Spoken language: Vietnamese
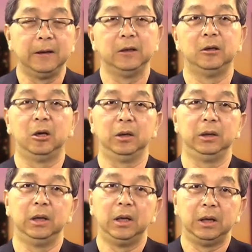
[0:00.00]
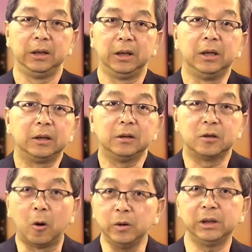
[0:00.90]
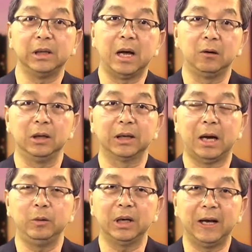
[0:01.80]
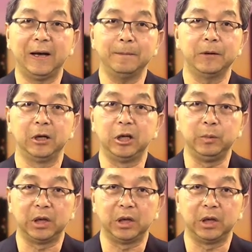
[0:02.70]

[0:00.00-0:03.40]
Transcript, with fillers: rồi thì số như thế nào gọi là cao huyết áp thì khi mình